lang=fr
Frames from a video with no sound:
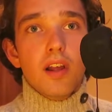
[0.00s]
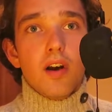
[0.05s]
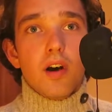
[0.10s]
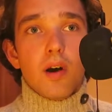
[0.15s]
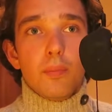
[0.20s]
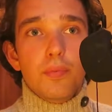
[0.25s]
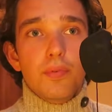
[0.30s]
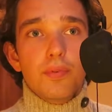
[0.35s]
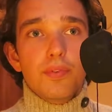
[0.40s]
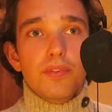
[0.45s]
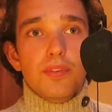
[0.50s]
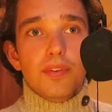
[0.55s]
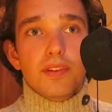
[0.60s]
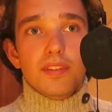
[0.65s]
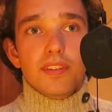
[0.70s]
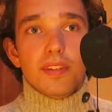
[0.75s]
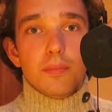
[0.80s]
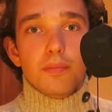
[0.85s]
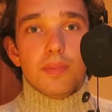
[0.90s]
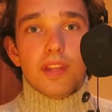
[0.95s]
En plus,
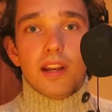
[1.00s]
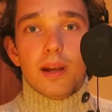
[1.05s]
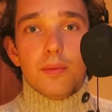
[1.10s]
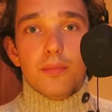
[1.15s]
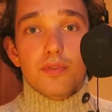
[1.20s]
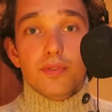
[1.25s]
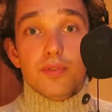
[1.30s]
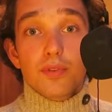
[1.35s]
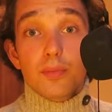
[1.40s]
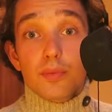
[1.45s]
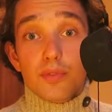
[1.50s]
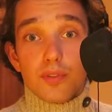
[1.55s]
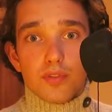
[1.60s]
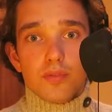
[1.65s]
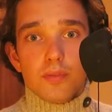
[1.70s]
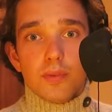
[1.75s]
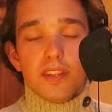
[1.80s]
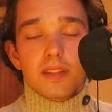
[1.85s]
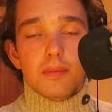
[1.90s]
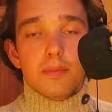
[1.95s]
euh, t'aimes bien la muscu parce que
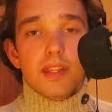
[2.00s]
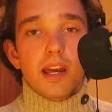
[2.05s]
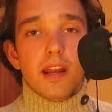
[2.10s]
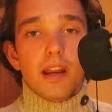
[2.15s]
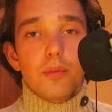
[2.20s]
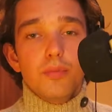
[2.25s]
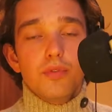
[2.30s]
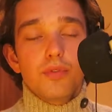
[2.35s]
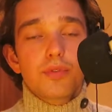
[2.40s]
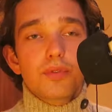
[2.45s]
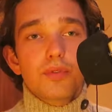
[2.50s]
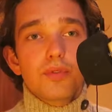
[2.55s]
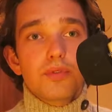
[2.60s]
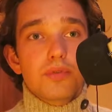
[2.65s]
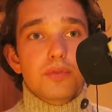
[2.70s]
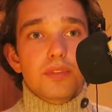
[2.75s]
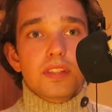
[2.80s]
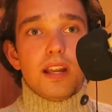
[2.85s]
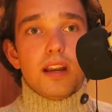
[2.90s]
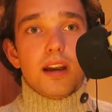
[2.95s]
je m'étais mis à la muscu
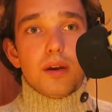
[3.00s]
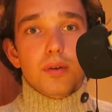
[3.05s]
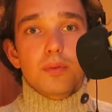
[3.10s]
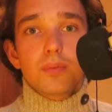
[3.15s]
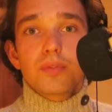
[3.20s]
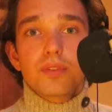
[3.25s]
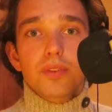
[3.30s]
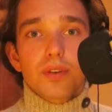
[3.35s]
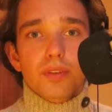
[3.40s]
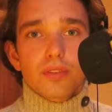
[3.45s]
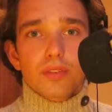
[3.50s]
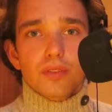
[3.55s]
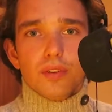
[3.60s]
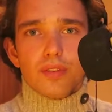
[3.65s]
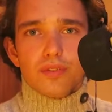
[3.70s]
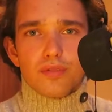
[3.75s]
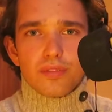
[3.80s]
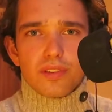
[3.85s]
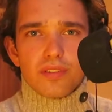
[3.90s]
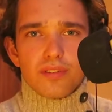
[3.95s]
suite à la rupture. Tu vois,
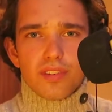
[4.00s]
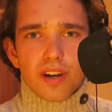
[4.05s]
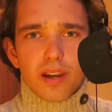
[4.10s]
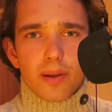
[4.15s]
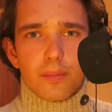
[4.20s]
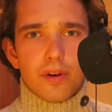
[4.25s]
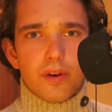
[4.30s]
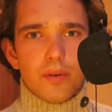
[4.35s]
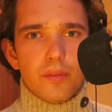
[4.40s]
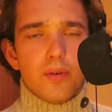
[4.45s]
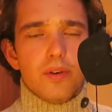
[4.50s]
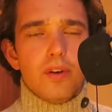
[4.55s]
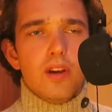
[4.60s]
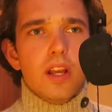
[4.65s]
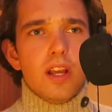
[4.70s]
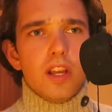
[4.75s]
je voulais vraiment me.